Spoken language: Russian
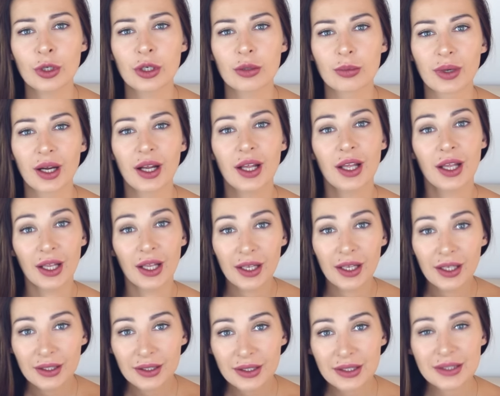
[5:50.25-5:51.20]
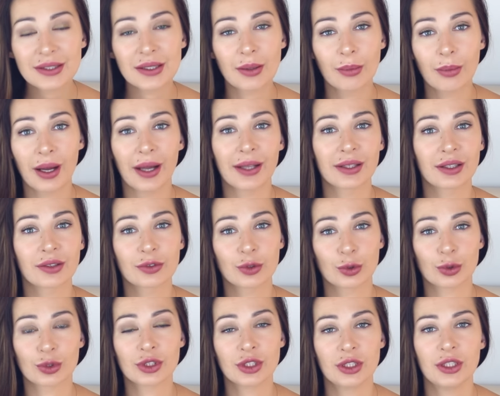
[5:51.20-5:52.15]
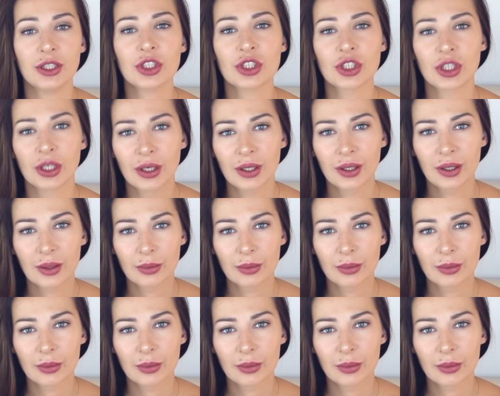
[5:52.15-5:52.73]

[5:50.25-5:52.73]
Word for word: либо ты сама это все съешь,